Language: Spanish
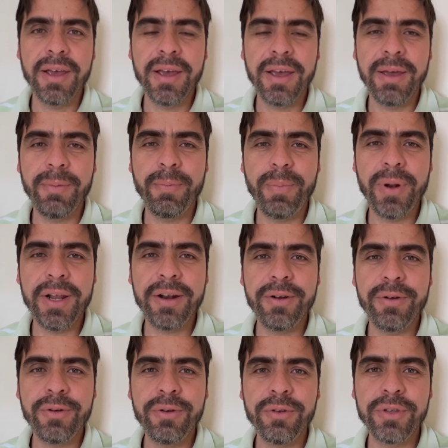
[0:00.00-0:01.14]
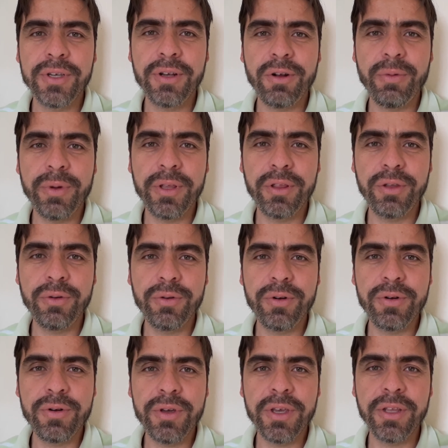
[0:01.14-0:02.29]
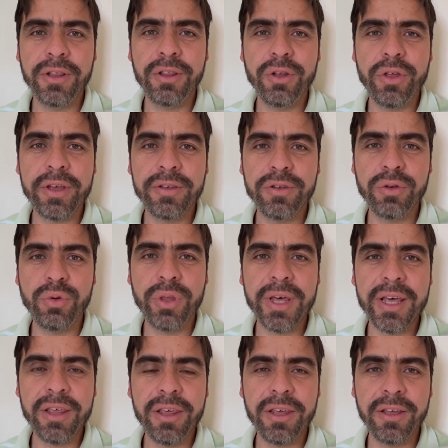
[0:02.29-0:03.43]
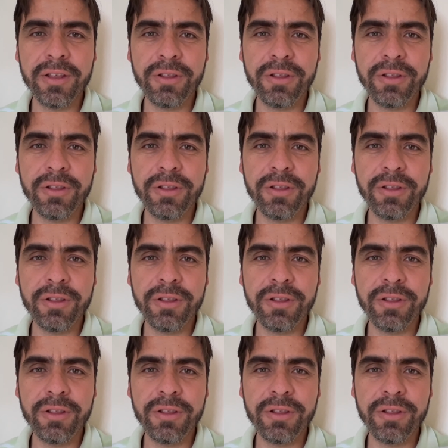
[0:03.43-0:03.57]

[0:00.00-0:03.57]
En pleno siglo XXI y en toda ciudad,